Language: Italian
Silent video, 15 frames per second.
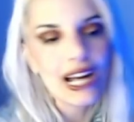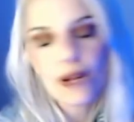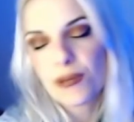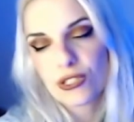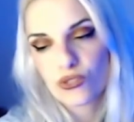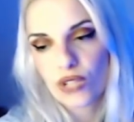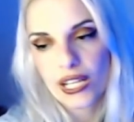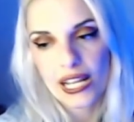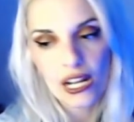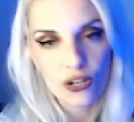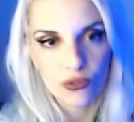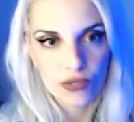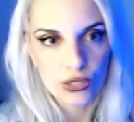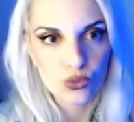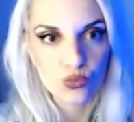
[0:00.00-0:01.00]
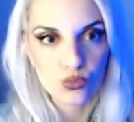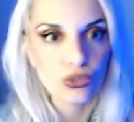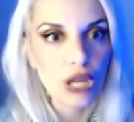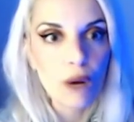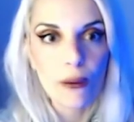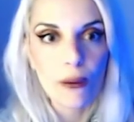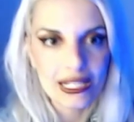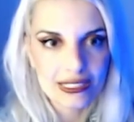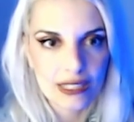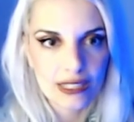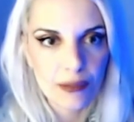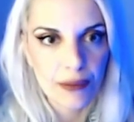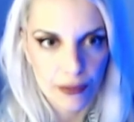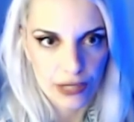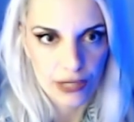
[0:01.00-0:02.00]
persone che l'hanno vissuta o alla stampa,
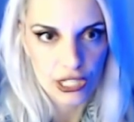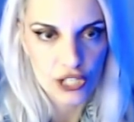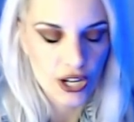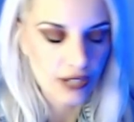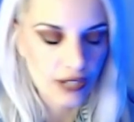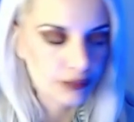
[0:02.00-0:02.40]
roba del genere.